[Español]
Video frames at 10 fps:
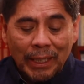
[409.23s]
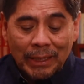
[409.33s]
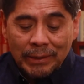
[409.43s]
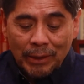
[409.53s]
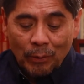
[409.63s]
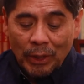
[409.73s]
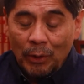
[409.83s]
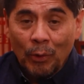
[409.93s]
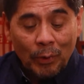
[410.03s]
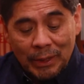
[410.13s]
Castillo
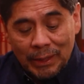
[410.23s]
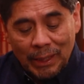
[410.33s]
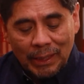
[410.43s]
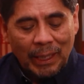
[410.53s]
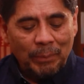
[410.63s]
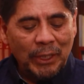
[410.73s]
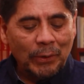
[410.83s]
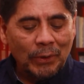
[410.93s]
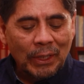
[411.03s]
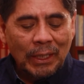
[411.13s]
del Oro, que está en el
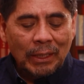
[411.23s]
camino,